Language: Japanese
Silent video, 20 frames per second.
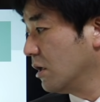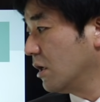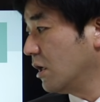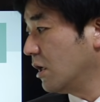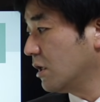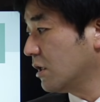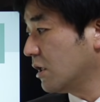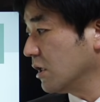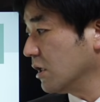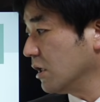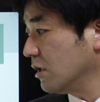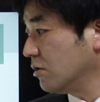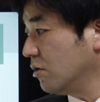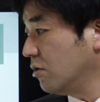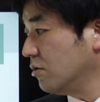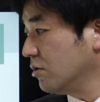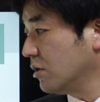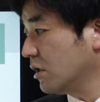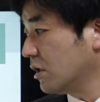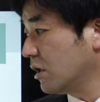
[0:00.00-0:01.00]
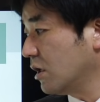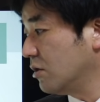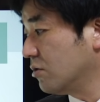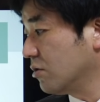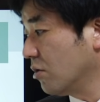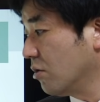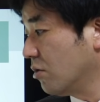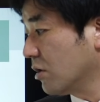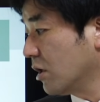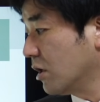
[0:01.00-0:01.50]
えー、打撃を受けてい
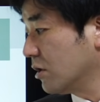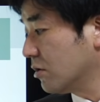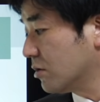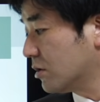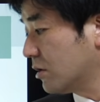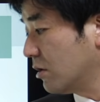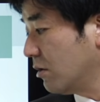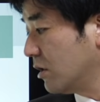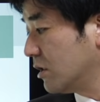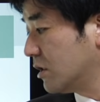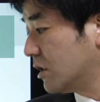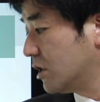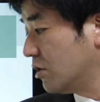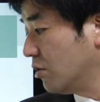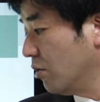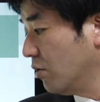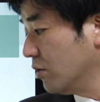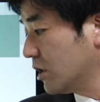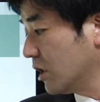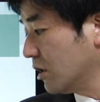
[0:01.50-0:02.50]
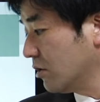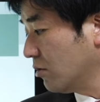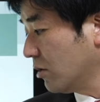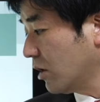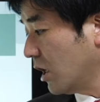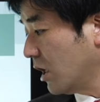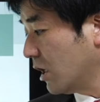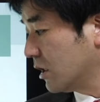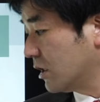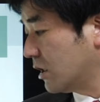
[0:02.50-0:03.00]
る業界としては、自動車と
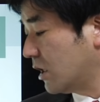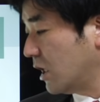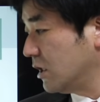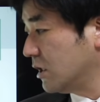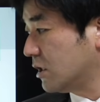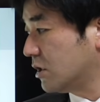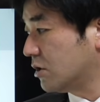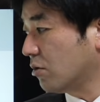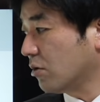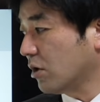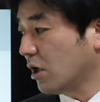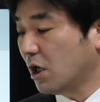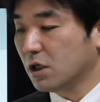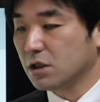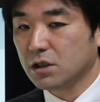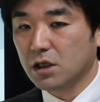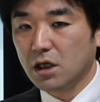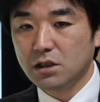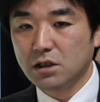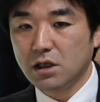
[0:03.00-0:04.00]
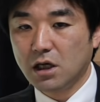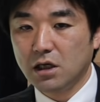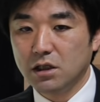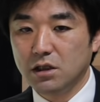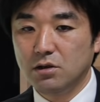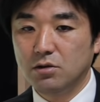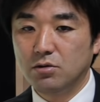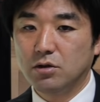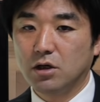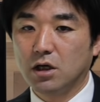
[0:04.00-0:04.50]
か電気とか生
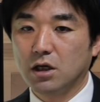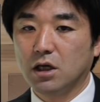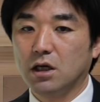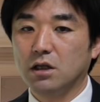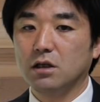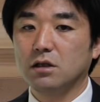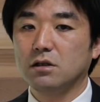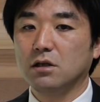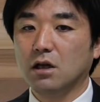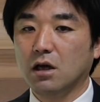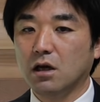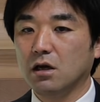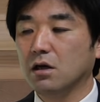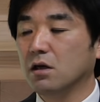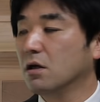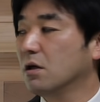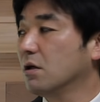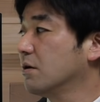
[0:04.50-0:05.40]
産インフラ系ですね。